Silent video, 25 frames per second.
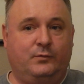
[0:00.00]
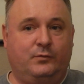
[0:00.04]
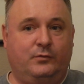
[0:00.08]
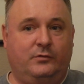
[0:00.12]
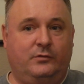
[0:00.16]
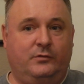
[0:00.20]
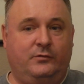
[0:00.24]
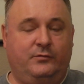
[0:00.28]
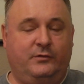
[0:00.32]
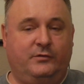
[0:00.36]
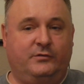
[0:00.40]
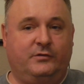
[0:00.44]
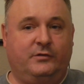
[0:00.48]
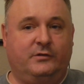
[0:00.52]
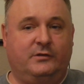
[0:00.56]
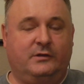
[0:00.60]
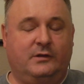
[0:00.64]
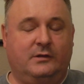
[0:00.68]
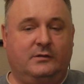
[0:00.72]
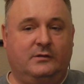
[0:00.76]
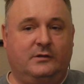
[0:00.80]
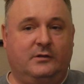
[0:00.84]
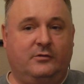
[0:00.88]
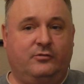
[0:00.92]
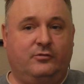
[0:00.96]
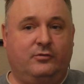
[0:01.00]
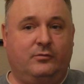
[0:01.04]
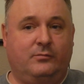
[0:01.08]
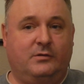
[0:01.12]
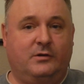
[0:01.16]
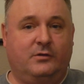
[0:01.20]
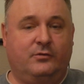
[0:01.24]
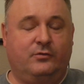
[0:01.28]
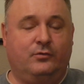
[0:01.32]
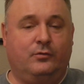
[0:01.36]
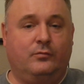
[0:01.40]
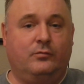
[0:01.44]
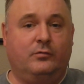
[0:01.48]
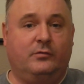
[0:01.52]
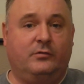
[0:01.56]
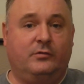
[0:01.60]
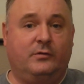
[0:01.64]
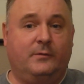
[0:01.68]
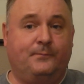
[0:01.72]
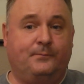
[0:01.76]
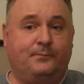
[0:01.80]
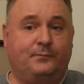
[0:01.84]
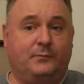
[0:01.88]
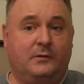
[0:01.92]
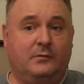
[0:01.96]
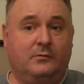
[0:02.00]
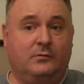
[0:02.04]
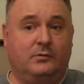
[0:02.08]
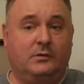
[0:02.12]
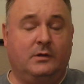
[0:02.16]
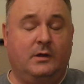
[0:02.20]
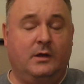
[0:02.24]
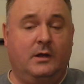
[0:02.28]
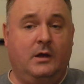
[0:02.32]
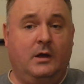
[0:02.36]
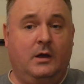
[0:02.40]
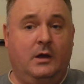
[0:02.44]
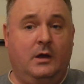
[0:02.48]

то есть дефицит начал образовываться. Вот.